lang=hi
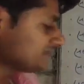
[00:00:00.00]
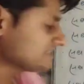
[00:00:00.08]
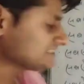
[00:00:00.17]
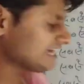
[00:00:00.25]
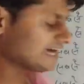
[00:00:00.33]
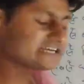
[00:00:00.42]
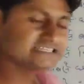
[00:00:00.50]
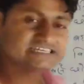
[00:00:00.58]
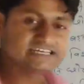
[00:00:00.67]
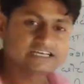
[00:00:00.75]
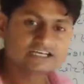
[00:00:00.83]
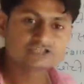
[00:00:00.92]
कैस्पियन सागर
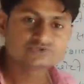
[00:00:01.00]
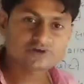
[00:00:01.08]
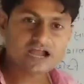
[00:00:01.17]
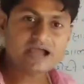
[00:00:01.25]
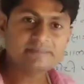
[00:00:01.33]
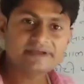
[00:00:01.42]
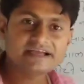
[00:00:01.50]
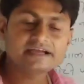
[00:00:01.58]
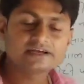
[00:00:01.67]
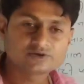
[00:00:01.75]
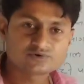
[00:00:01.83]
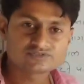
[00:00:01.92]
झील जो कहाँ पे
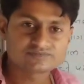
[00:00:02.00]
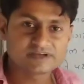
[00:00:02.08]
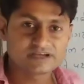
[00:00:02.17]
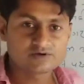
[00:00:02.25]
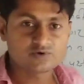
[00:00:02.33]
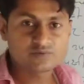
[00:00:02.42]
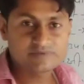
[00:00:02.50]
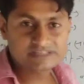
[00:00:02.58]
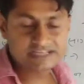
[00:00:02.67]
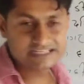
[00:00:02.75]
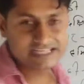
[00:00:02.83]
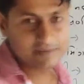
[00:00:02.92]
है रूस में है
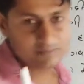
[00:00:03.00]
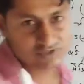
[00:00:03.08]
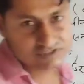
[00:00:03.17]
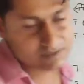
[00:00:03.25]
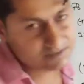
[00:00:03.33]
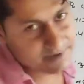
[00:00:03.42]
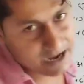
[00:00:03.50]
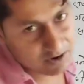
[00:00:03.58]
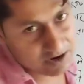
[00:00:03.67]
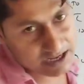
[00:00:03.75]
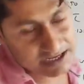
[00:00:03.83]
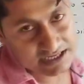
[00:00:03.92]
उम्मीद करते हैं आपको समझ में
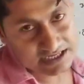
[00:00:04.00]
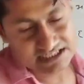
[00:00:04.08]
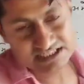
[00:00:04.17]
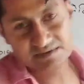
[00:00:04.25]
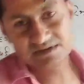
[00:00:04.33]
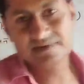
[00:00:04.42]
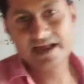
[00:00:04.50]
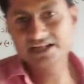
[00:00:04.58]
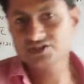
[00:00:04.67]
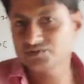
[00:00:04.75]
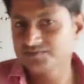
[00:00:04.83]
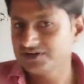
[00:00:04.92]
आया होगा समझ में आ
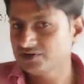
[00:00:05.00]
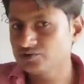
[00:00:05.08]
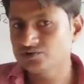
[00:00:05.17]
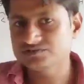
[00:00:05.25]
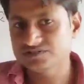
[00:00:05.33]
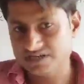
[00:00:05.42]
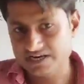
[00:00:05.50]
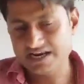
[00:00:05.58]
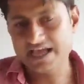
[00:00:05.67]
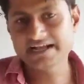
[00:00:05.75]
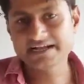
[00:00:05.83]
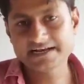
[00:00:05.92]
रहा है तो वीडियो को
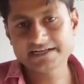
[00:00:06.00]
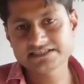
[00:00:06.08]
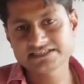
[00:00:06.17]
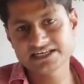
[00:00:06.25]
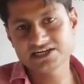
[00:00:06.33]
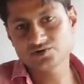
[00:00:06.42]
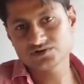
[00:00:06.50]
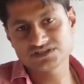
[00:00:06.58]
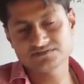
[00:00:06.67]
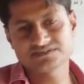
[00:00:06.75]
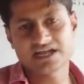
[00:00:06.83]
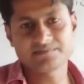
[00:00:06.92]
लाइक करें चैनल को
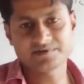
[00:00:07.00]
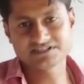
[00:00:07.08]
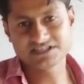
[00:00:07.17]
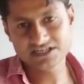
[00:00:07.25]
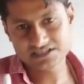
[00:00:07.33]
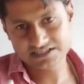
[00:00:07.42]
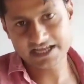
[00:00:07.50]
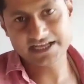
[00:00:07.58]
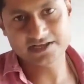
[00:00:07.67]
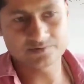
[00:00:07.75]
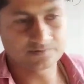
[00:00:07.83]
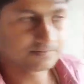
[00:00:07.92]
सब्सक्राइब करें चलिए
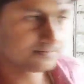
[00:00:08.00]
थैंक